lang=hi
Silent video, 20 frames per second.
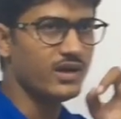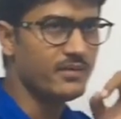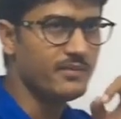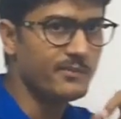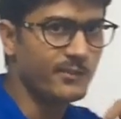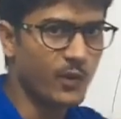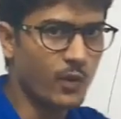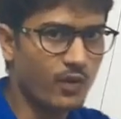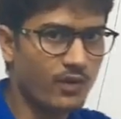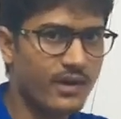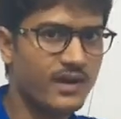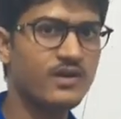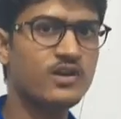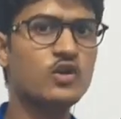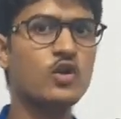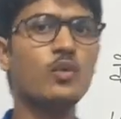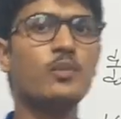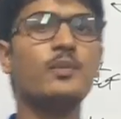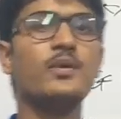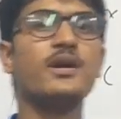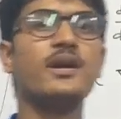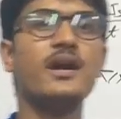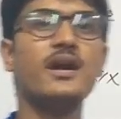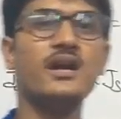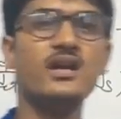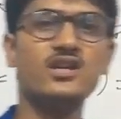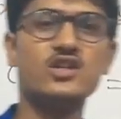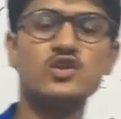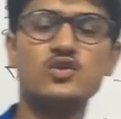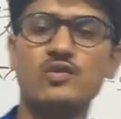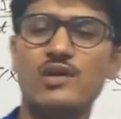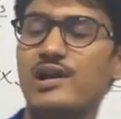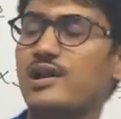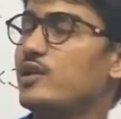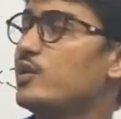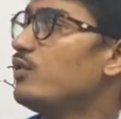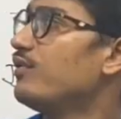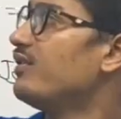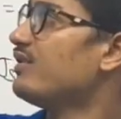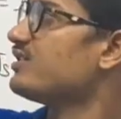वेरी इंपॉर्टेंट टॉपिक है इस
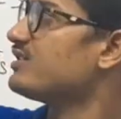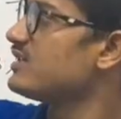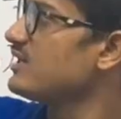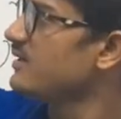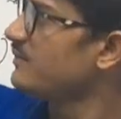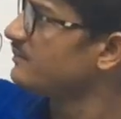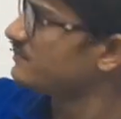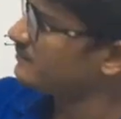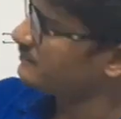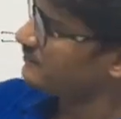वाले यूनिट से